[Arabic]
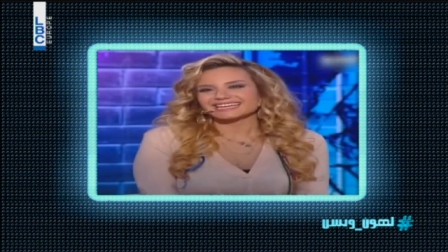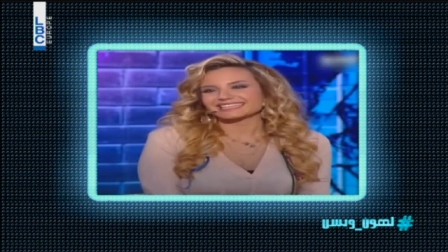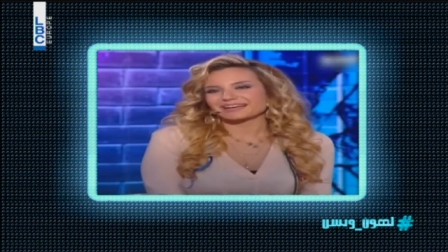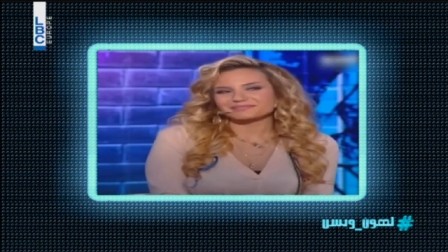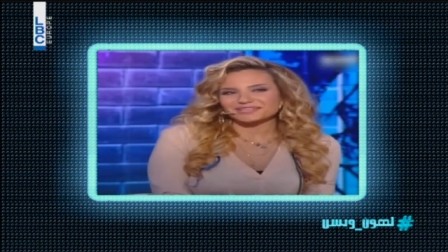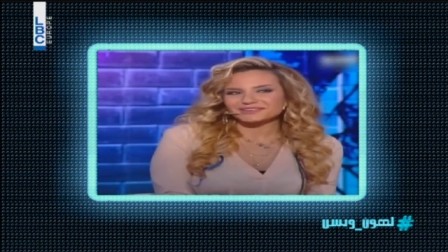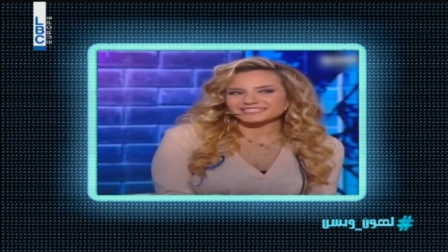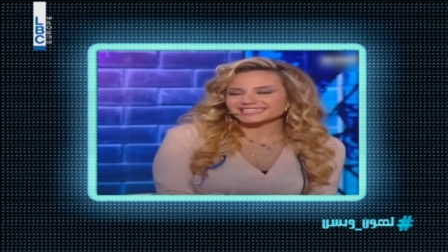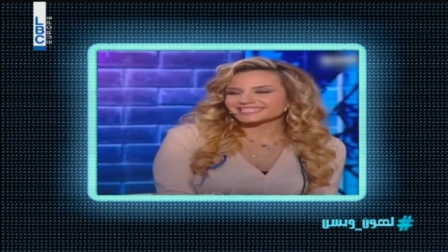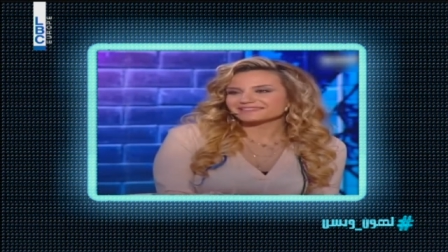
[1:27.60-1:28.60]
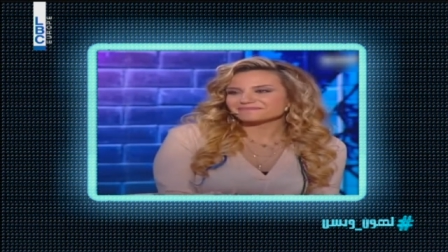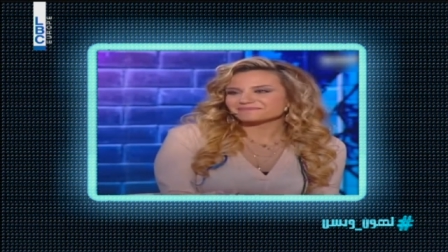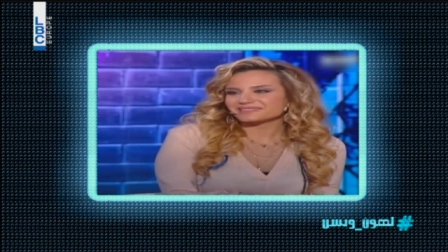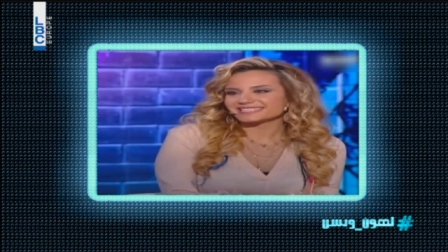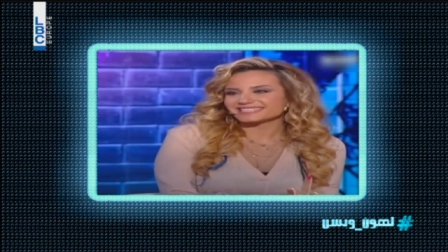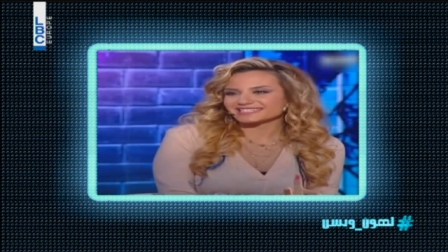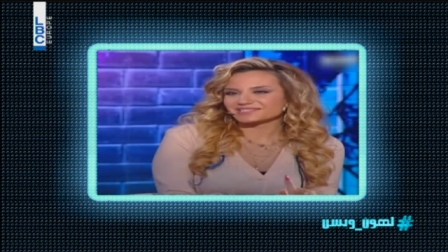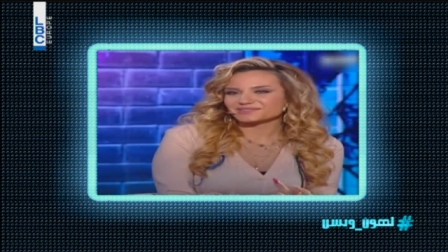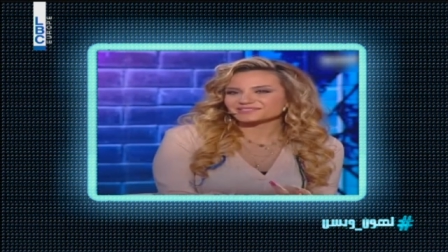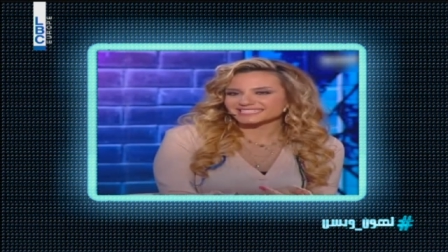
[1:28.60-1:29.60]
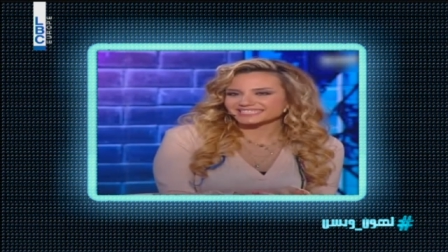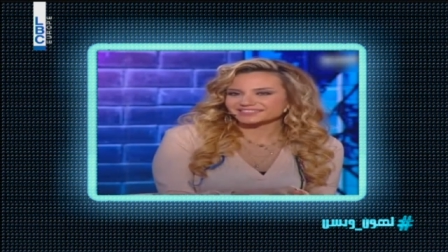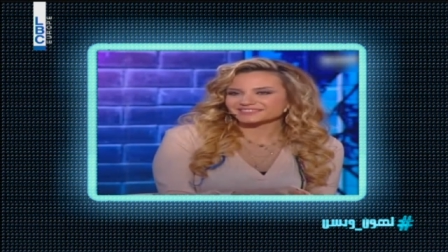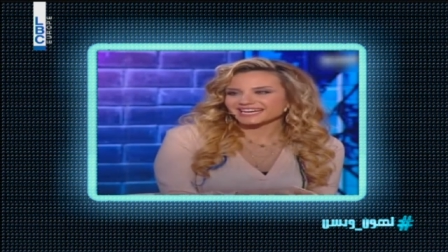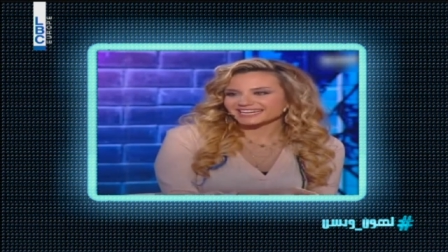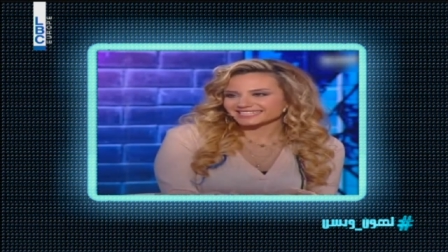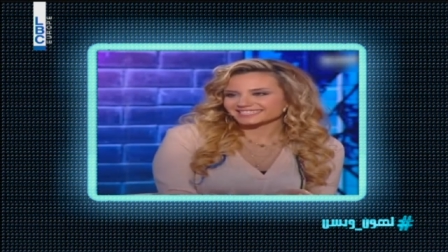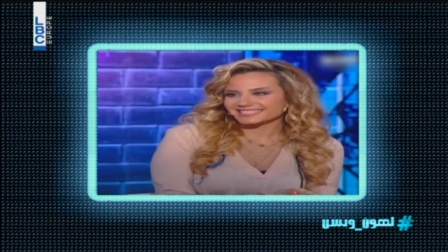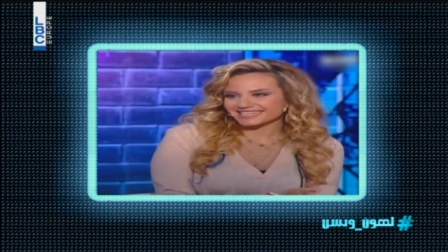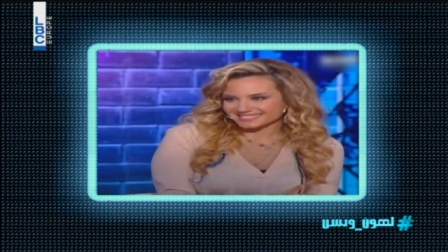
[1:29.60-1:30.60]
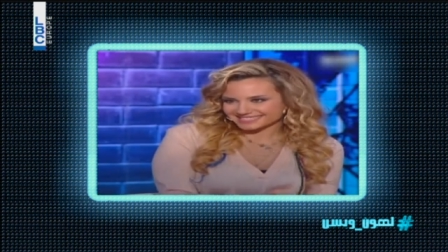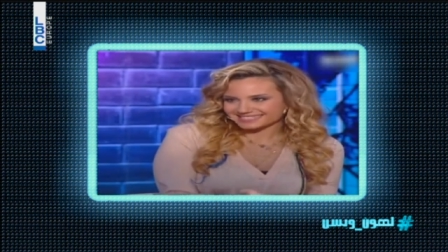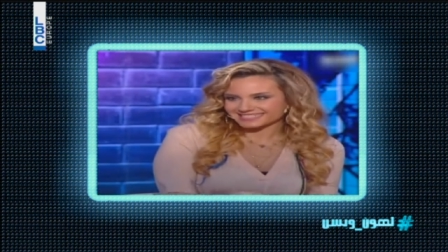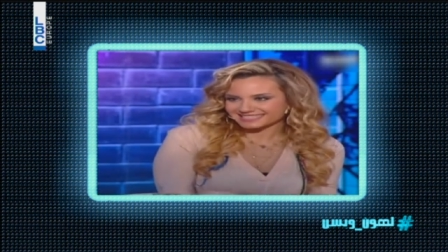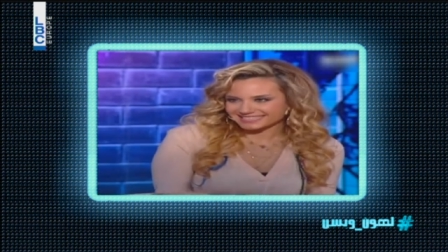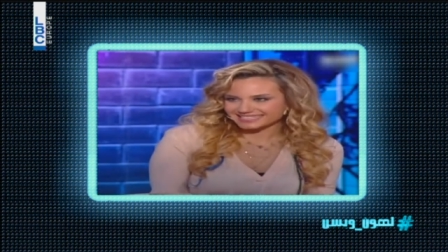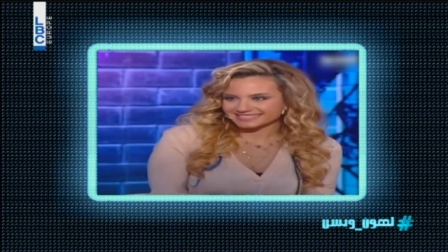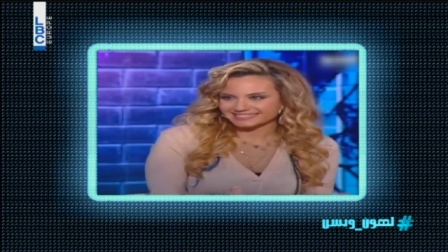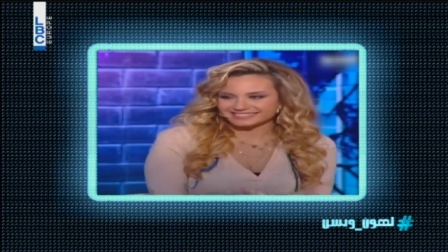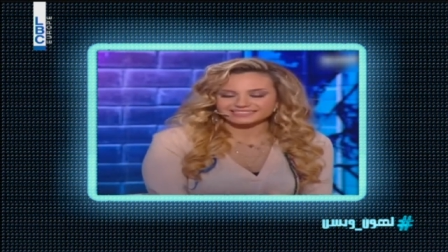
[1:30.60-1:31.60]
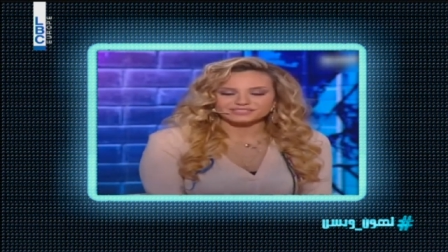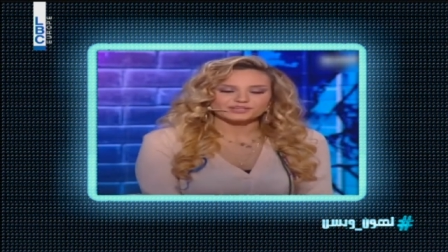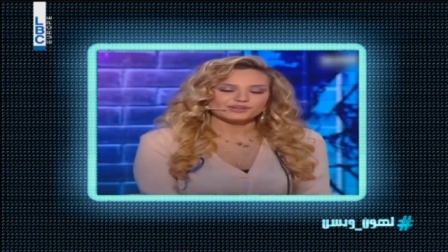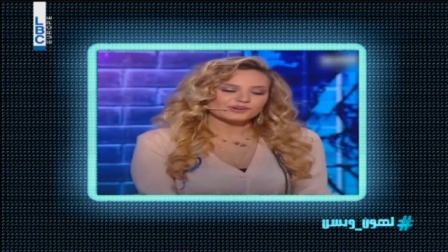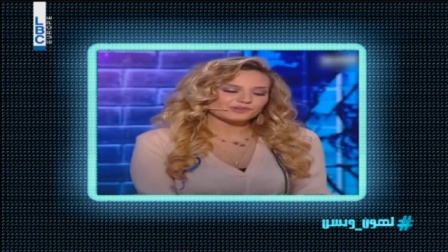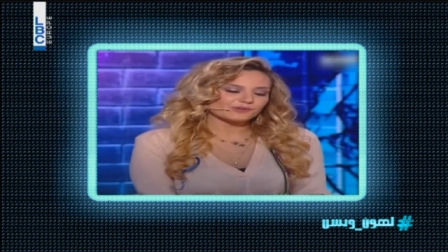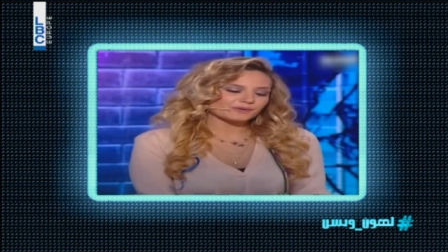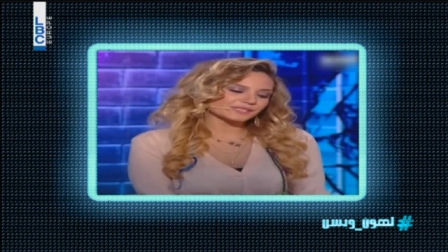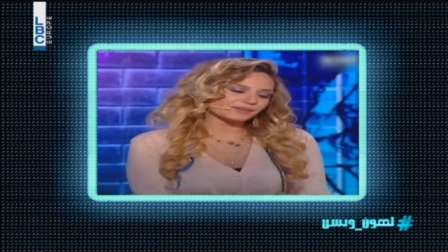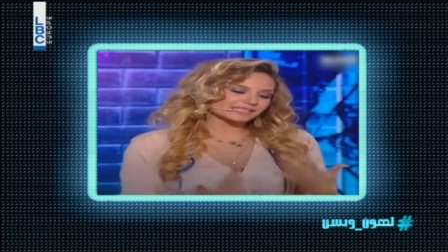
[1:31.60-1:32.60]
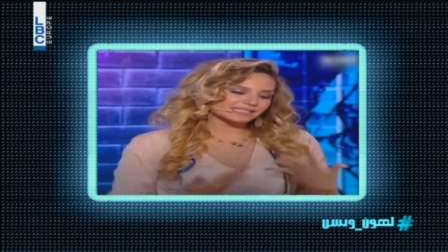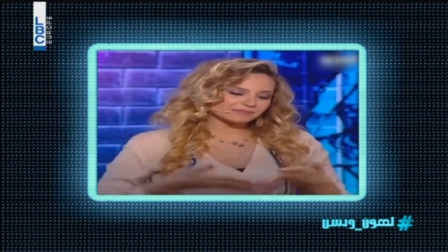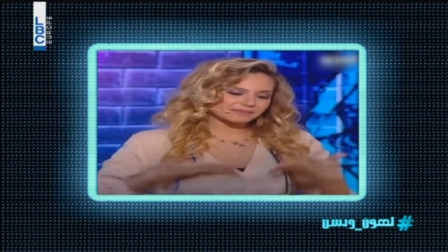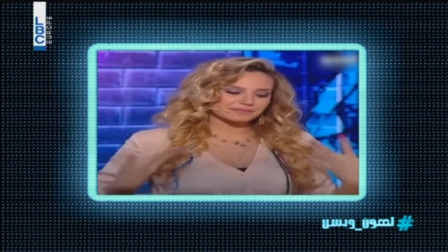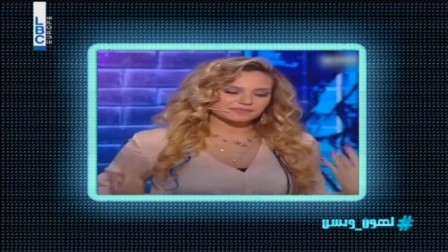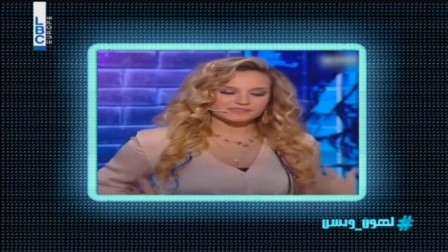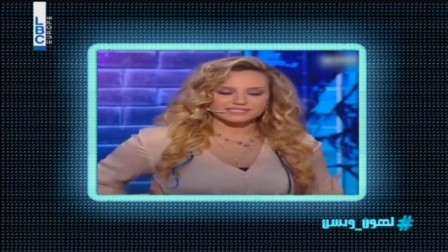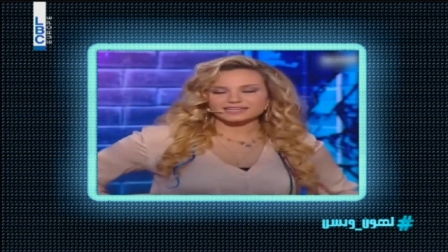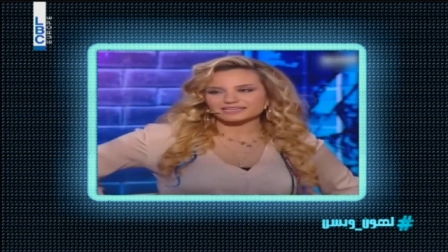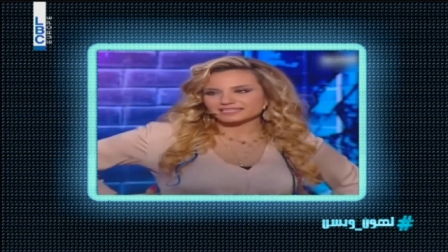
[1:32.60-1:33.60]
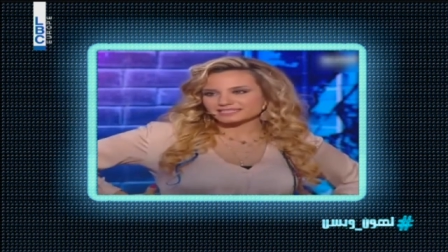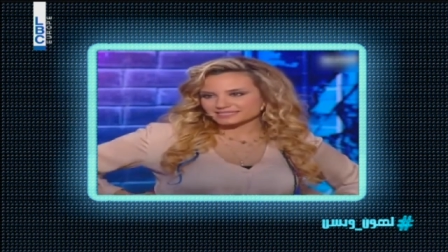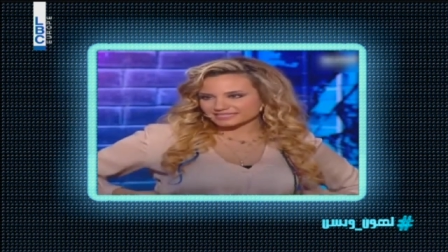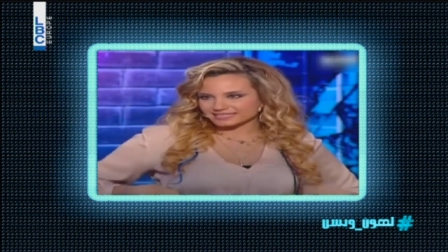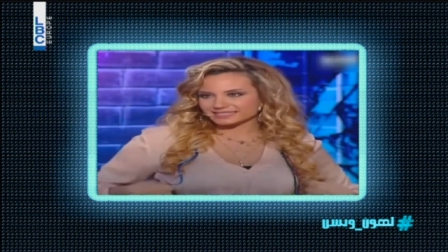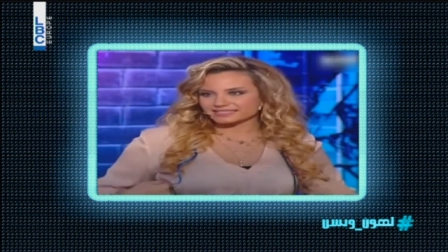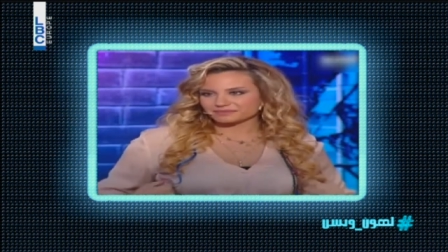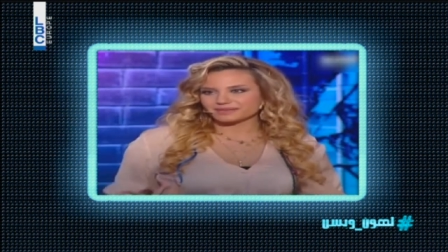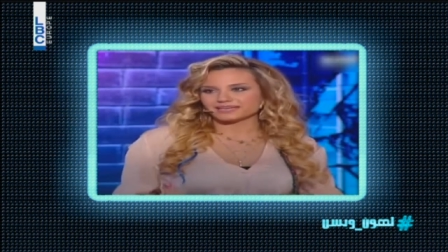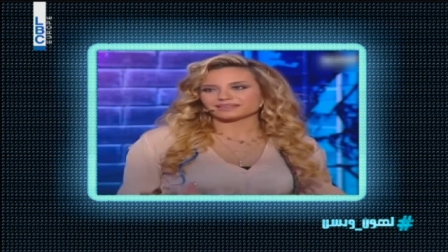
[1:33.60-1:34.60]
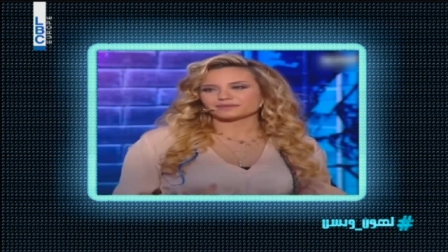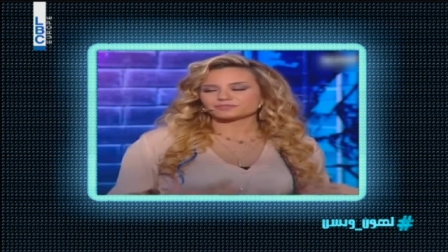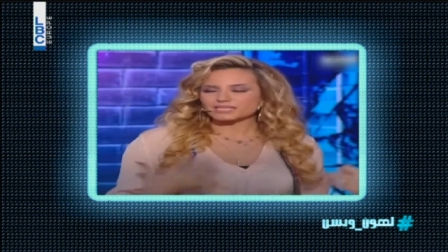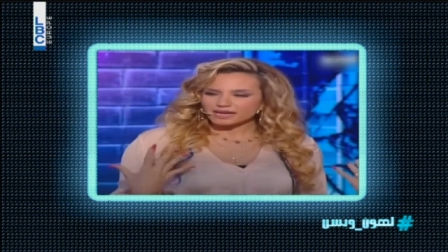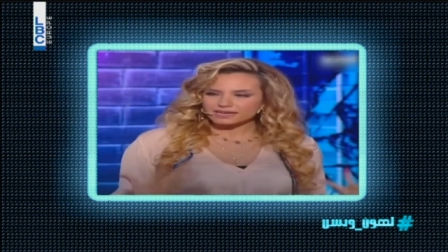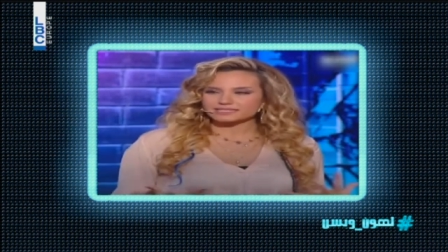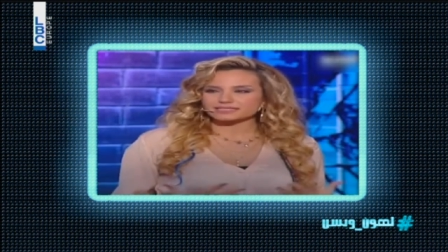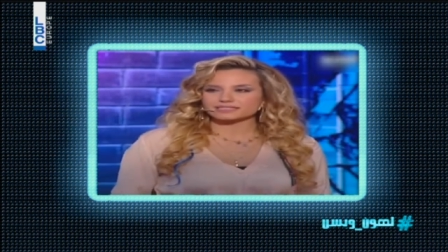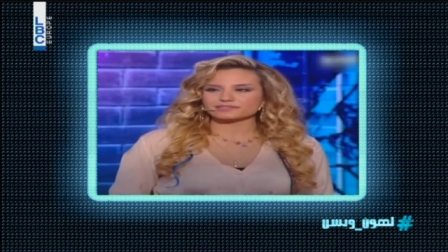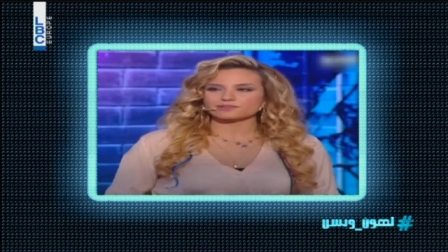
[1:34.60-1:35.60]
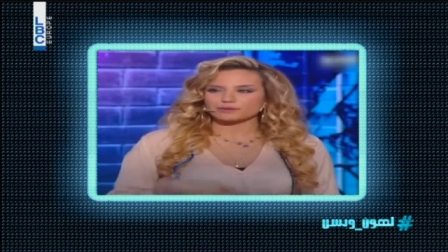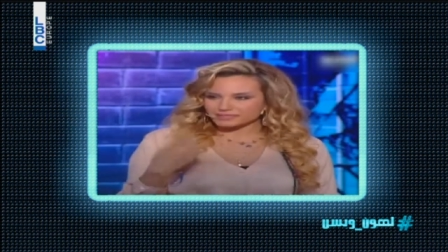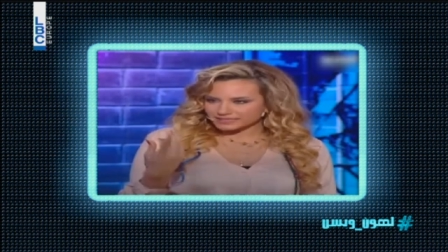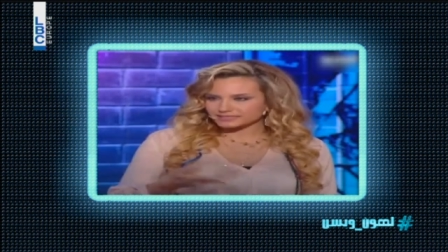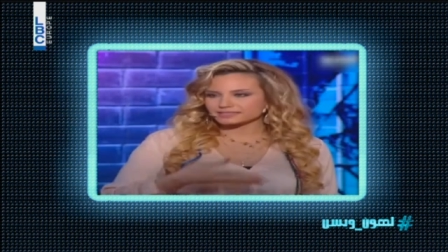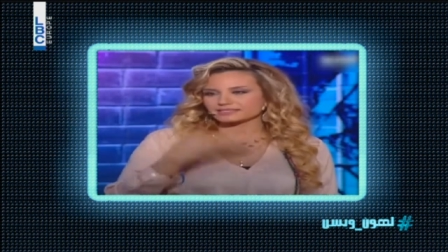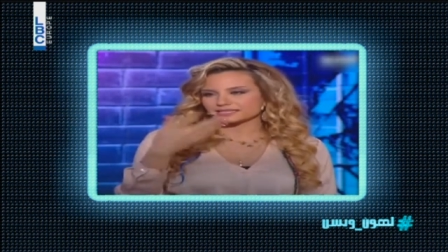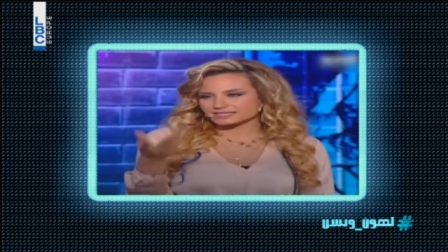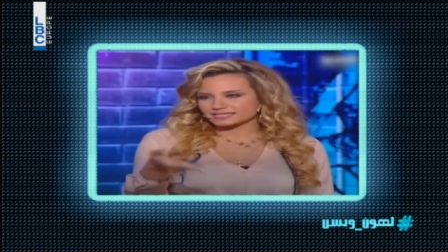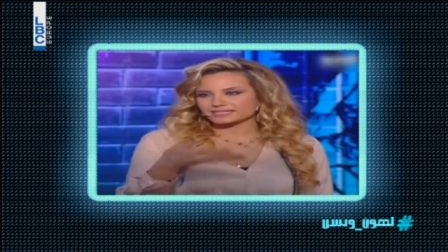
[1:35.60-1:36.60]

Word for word: كنت عم صور كليب بشتورة والحرارة ناقص ثلاثة وعم صور كليب لابسه فستان عرس لغنية بحلم وسقعة كثير وعم نعيد يعني ست